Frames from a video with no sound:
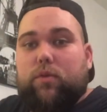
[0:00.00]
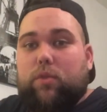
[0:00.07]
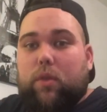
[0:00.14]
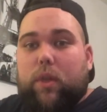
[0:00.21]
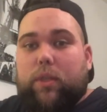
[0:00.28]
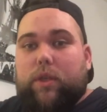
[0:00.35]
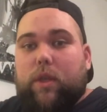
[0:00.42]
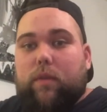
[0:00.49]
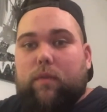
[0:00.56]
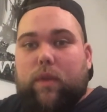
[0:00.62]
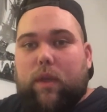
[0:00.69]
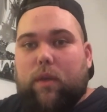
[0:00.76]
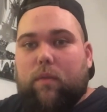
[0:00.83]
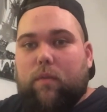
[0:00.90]
sur la chaîne
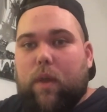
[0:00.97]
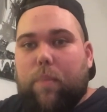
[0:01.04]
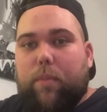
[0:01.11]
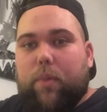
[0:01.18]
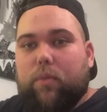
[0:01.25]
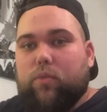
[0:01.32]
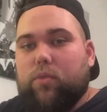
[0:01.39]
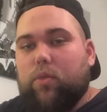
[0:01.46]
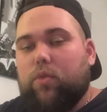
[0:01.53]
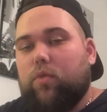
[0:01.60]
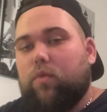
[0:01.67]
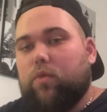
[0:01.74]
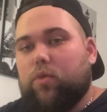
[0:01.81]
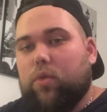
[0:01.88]
Viking Vap et on se
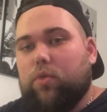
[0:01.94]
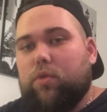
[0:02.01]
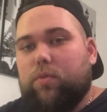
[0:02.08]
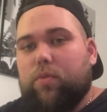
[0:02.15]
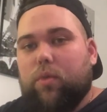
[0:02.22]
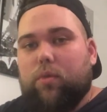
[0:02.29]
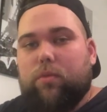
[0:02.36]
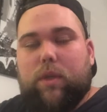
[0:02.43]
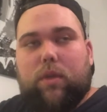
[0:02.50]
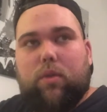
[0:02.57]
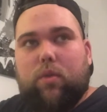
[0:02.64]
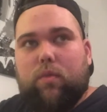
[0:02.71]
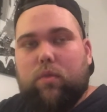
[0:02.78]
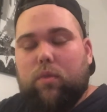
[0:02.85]
retrouve aujourd'hui pour une petite
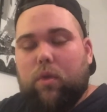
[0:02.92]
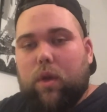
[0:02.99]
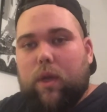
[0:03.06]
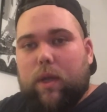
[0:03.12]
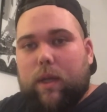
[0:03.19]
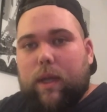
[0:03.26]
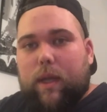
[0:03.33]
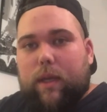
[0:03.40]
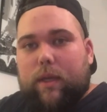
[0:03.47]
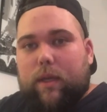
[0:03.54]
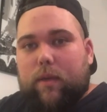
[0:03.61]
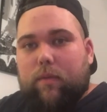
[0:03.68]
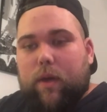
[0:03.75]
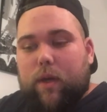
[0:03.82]
revue
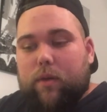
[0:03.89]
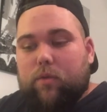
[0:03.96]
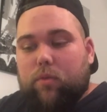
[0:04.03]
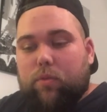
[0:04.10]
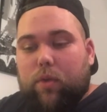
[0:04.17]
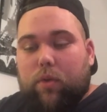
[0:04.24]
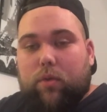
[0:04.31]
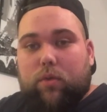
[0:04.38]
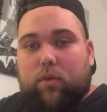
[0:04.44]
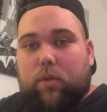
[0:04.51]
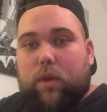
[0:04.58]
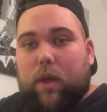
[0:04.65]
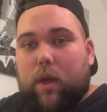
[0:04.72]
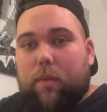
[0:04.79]
qui va comprendre
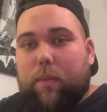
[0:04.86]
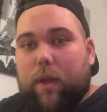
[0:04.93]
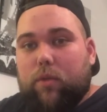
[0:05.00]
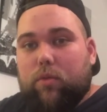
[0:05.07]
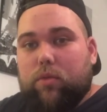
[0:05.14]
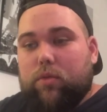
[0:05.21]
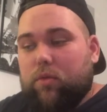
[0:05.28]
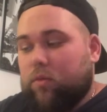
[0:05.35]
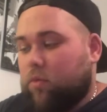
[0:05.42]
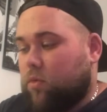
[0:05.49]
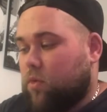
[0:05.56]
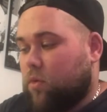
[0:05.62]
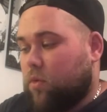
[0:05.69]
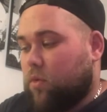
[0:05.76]
donc un matos,
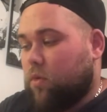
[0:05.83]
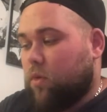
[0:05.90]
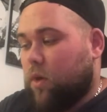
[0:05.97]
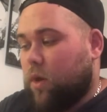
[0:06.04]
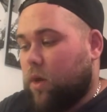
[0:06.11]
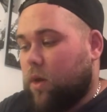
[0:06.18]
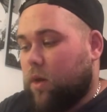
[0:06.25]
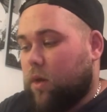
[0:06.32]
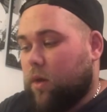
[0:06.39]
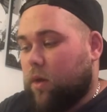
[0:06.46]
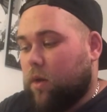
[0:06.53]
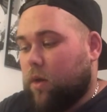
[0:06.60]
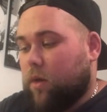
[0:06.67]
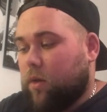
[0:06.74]
donc euh,
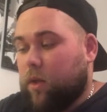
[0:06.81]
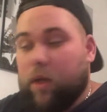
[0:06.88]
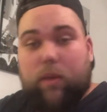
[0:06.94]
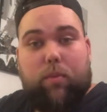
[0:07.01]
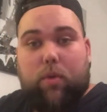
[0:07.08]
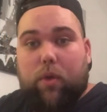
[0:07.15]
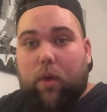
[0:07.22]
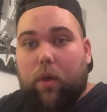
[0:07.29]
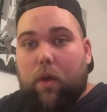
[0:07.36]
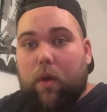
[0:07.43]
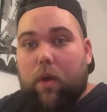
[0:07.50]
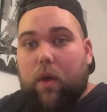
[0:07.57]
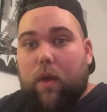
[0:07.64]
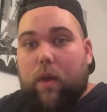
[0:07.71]
un dripper
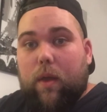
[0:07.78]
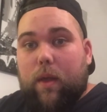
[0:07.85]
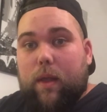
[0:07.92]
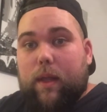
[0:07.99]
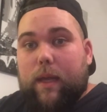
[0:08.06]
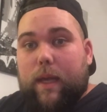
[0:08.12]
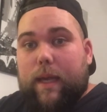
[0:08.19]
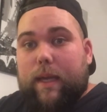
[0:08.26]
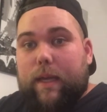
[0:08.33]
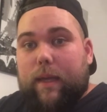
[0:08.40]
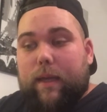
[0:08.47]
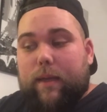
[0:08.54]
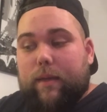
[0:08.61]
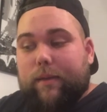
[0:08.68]

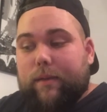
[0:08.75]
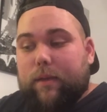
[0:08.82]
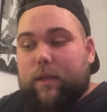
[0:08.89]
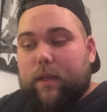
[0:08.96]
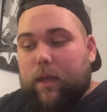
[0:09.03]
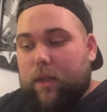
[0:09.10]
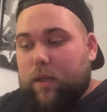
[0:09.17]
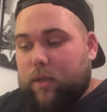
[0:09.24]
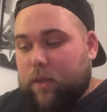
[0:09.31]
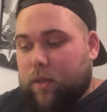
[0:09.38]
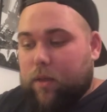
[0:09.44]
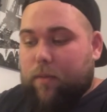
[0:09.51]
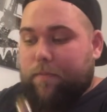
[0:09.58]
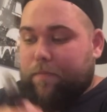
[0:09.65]
et euh, quatre
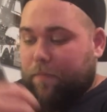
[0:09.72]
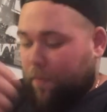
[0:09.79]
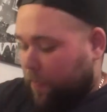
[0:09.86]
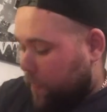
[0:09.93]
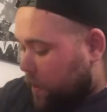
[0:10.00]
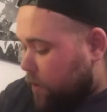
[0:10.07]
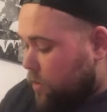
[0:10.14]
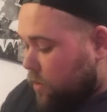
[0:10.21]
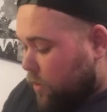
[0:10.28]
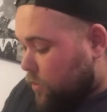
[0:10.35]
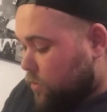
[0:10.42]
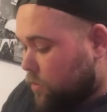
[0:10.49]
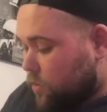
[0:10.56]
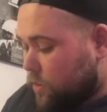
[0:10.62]
liquides. Alors
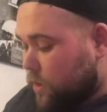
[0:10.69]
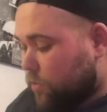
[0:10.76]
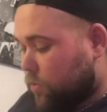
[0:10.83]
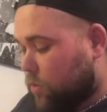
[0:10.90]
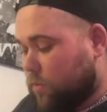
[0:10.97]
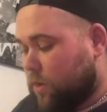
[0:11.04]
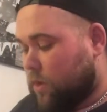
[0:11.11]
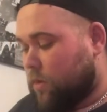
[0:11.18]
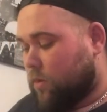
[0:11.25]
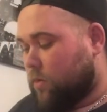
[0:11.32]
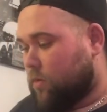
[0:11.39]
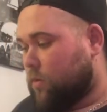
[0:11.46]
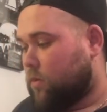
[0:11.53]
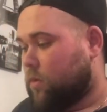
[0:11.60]
dans un premier
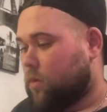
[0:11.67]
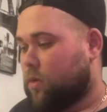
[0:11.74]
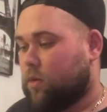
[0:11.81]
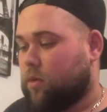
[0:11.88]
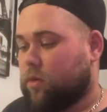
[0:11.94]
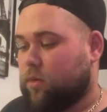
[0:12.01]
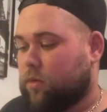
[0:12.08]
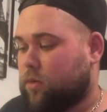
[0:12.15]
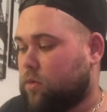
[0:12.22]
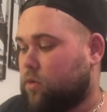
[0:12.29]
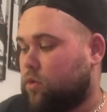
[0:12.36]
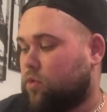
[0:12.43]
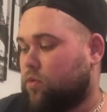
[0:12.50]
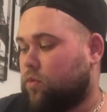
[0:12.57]
temps,
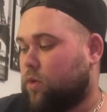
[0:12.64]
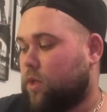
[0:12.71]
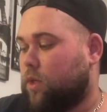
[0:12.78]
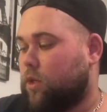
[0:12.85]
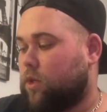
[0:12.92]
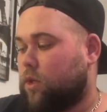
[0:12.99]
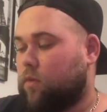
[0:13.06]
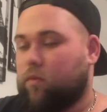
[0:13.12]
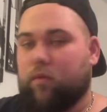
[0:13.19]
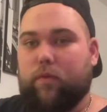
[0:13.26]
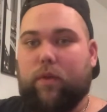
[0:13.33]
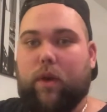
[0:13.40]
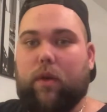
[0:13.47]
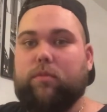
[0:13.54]
euh, je voulais déjà vous
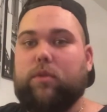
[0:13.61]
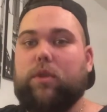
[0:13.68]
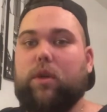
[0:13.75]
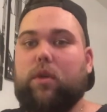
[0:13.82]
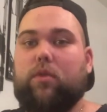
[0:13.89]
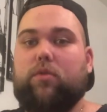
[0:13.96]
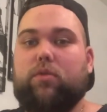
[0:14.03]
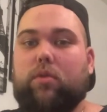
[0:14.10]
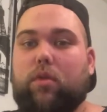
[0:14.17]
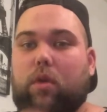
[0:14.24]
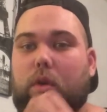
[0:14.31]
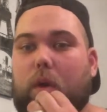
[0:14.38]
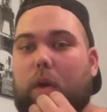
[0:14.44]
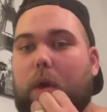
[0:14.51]
faire un petit retour